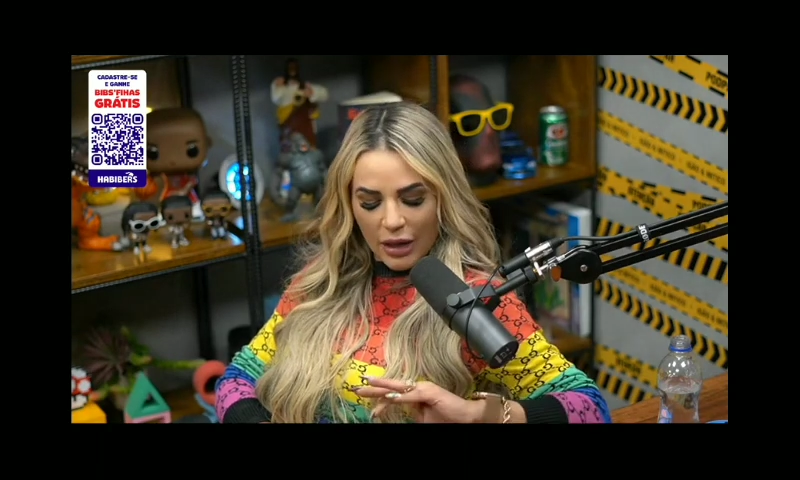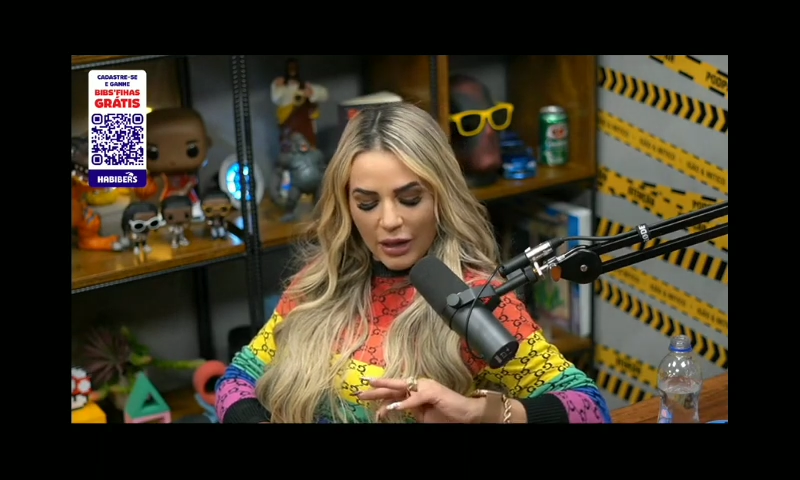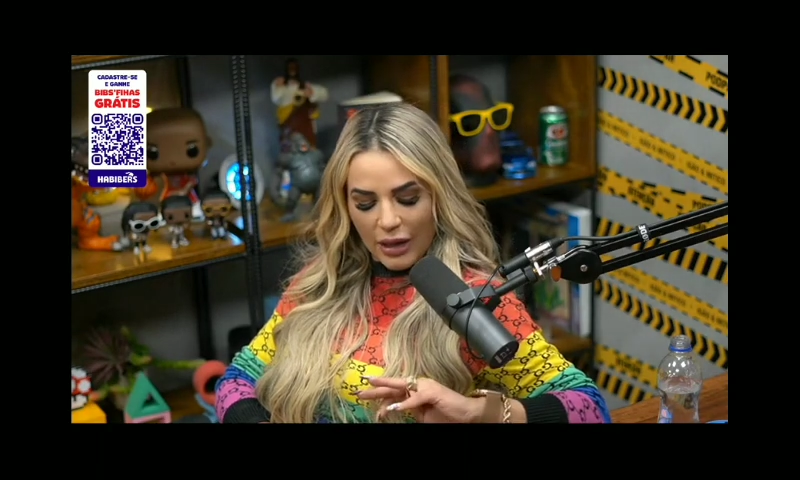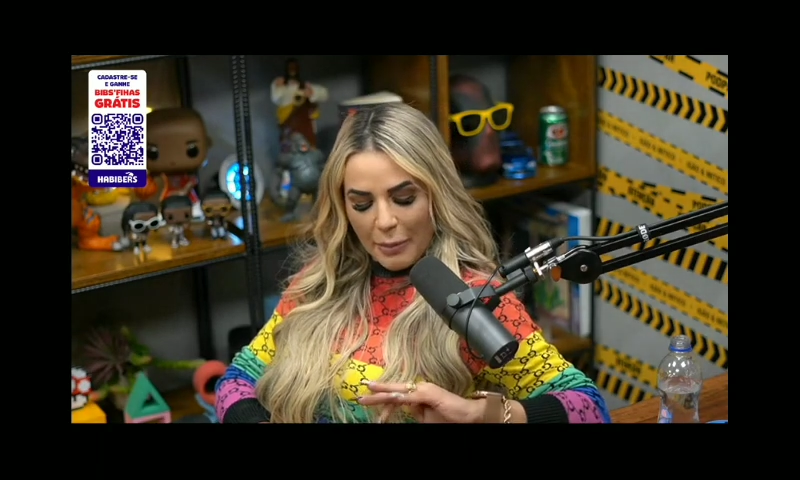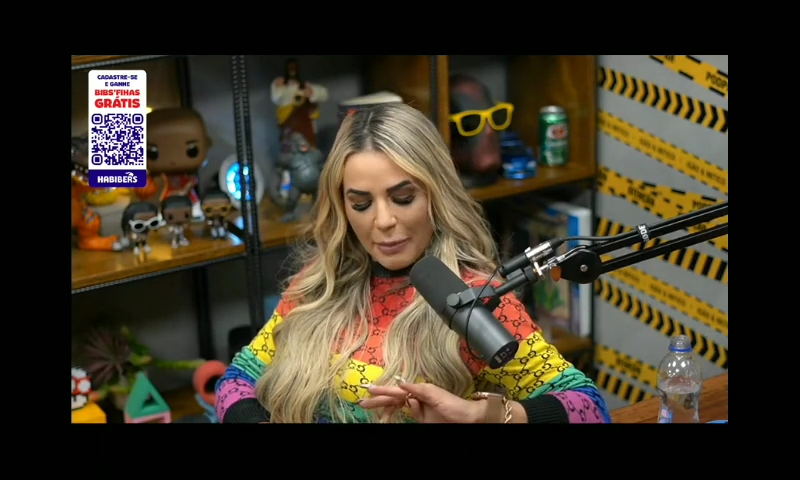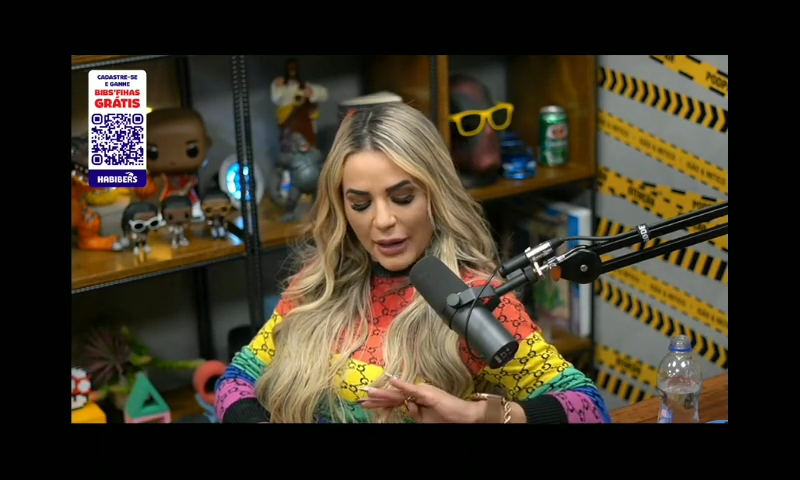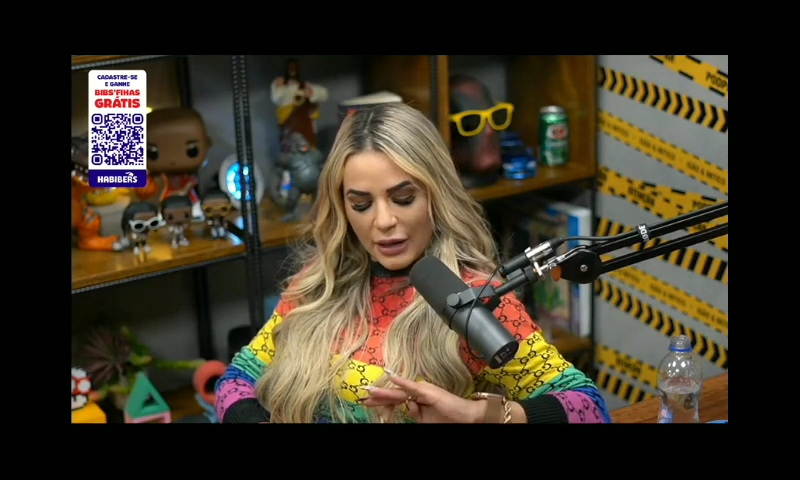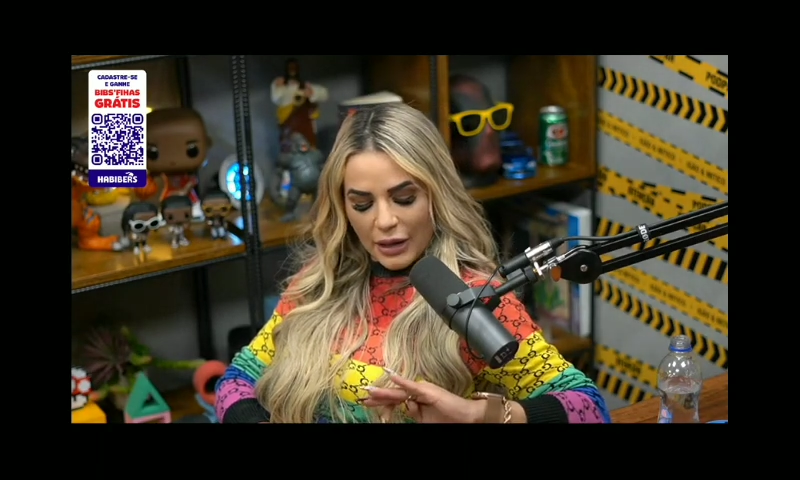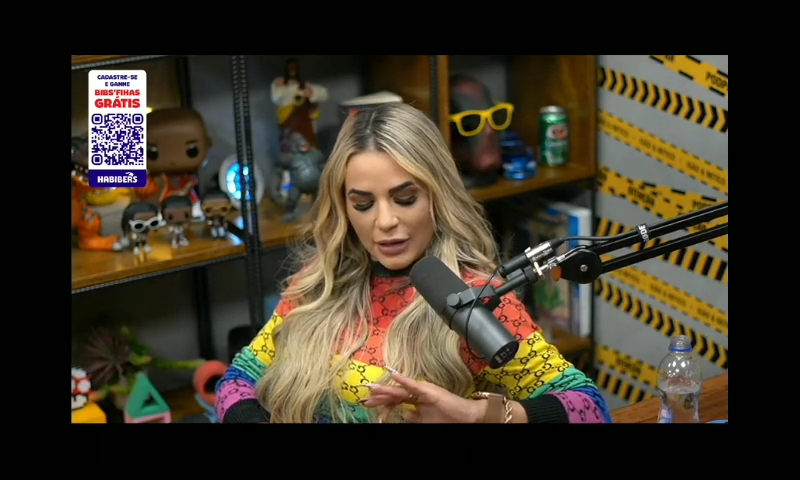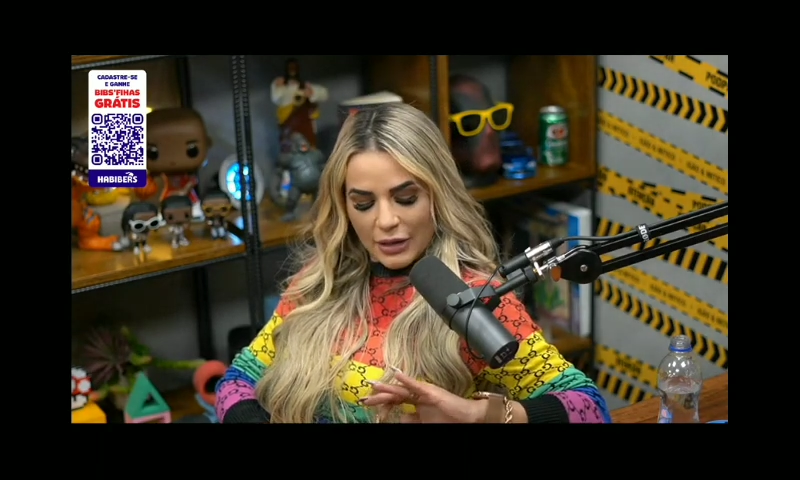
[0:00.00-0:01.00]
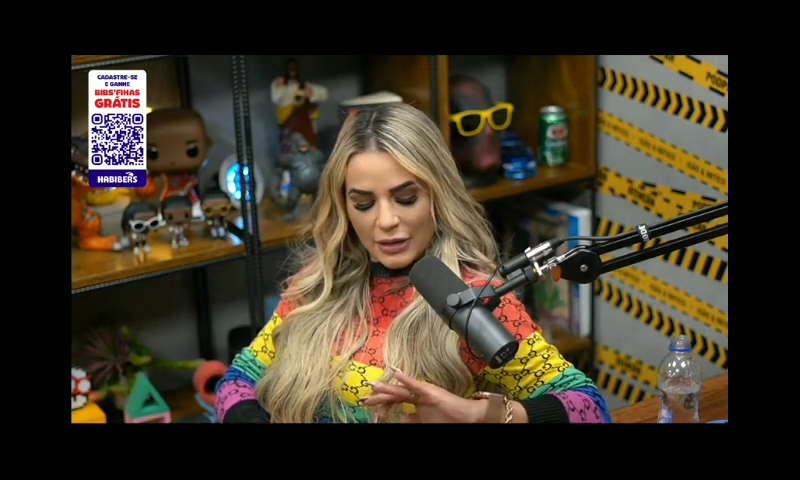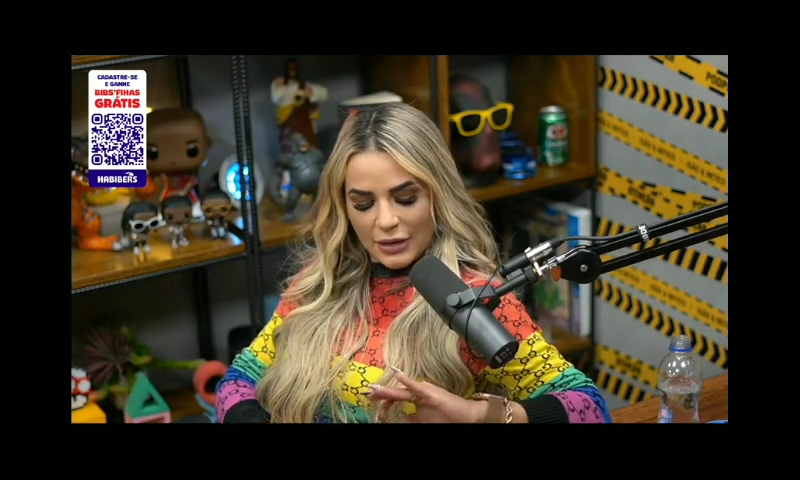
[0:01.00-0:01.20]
É, lapada.